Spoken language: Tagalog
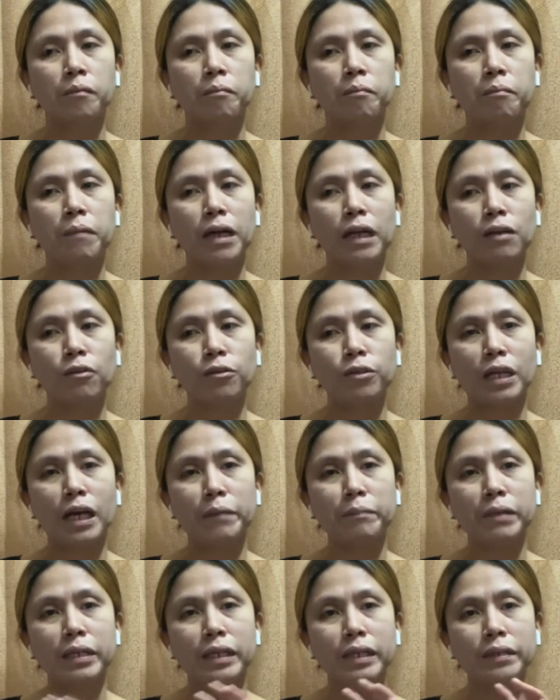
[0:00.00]
bago
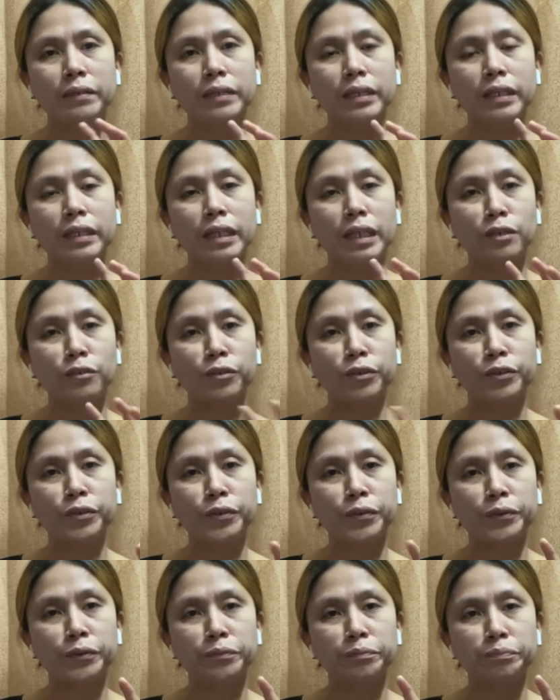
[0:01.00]
namin inano
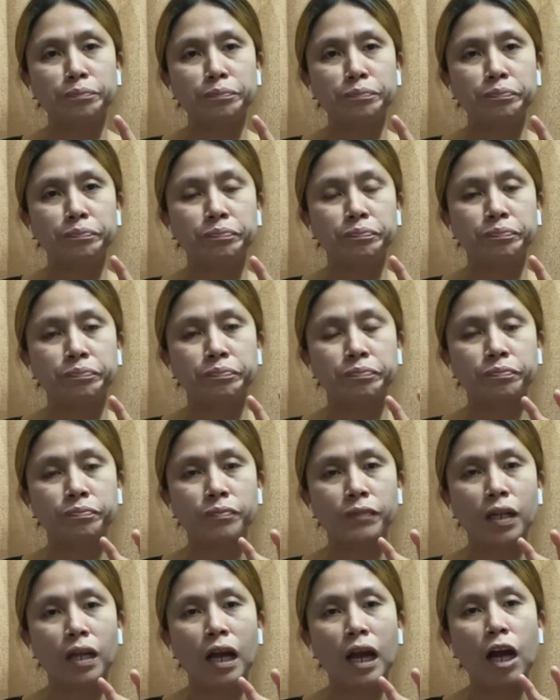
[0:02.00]
yung
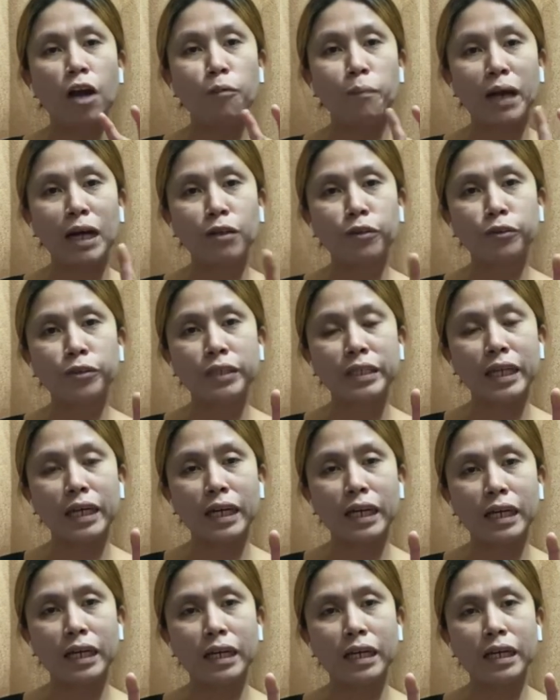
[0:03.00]
oh, bago
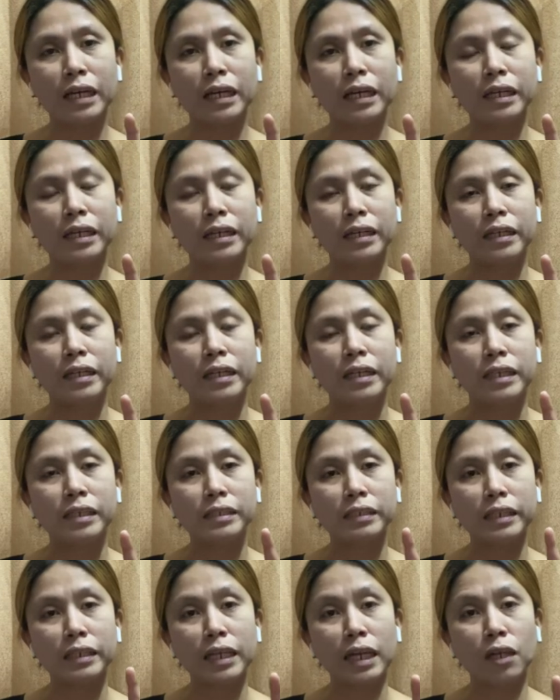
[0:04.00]
niya
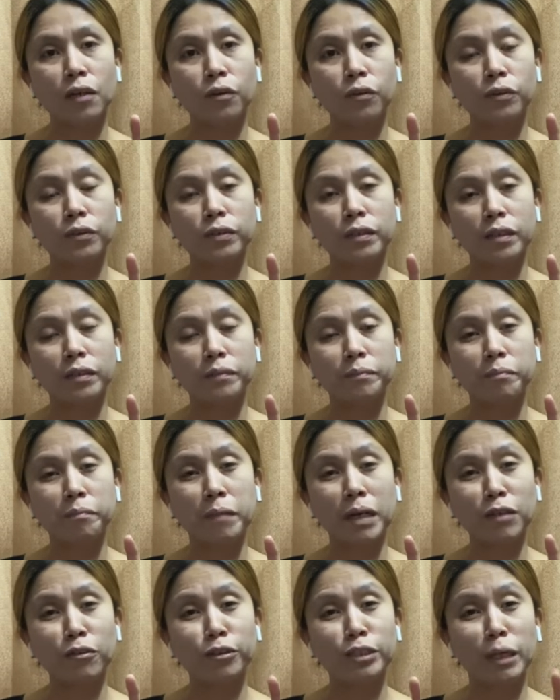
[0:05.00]
sinalo
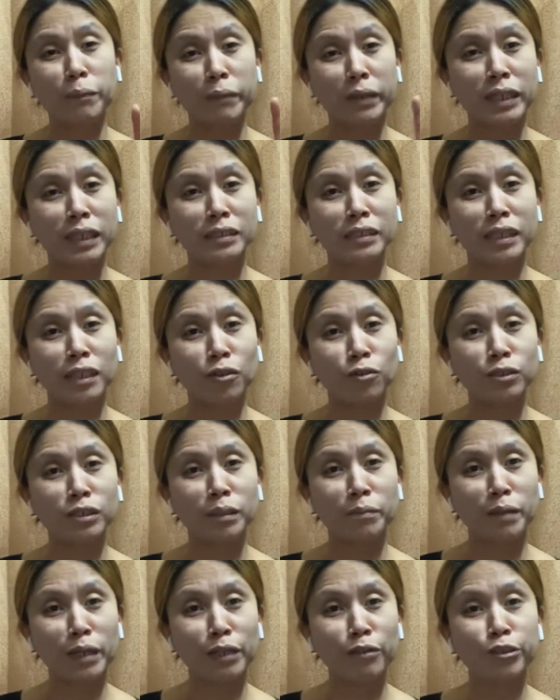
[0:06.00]
bago niya pinasalo sa
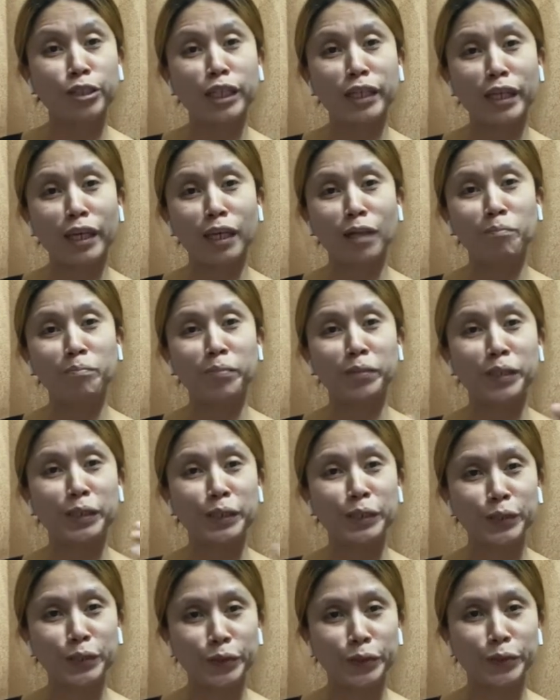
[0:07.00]
bago niyang helper
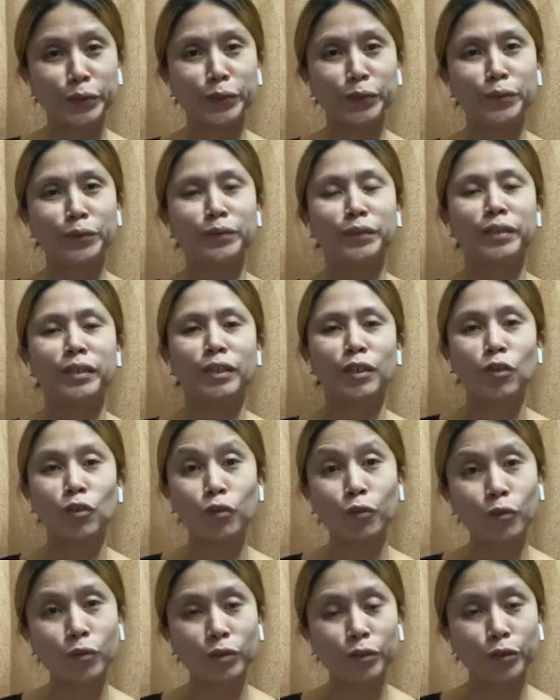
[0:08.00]
yung
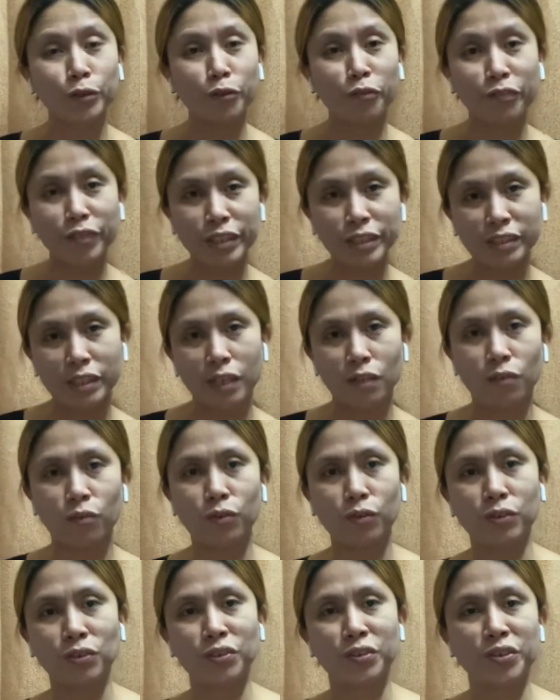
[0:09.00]
yung visa
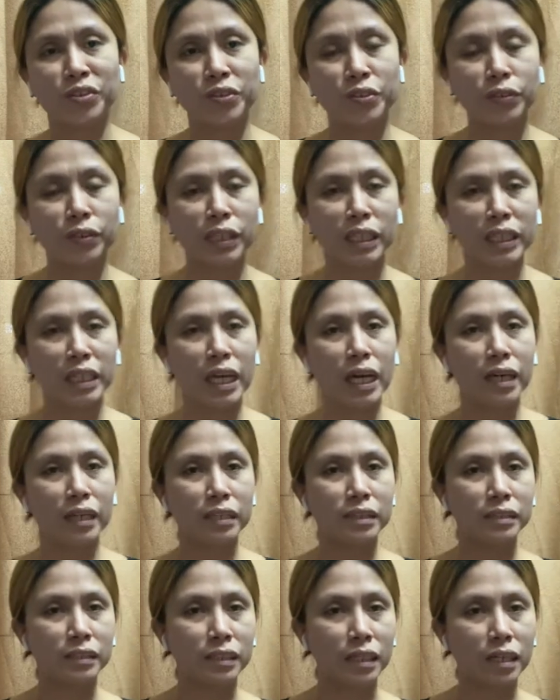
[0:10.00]
ko so yun yung
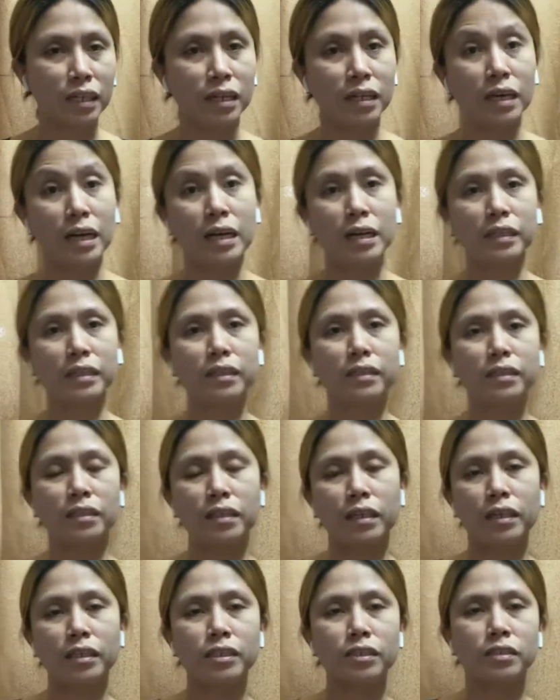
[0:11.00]
nangyari sa akin
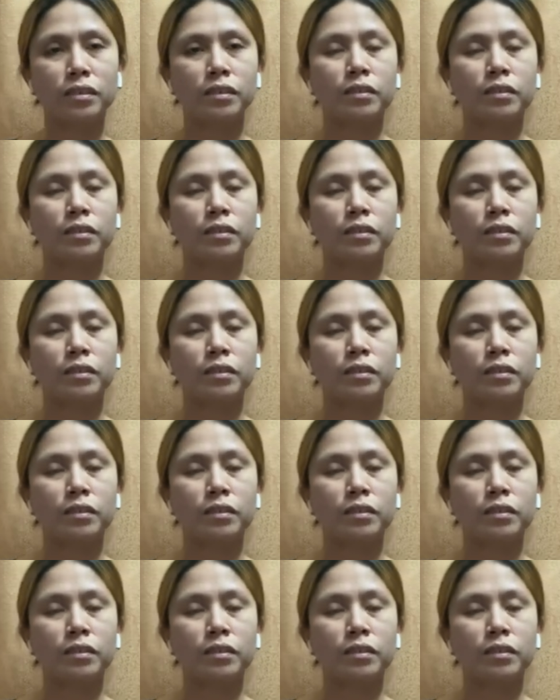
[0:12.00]
guys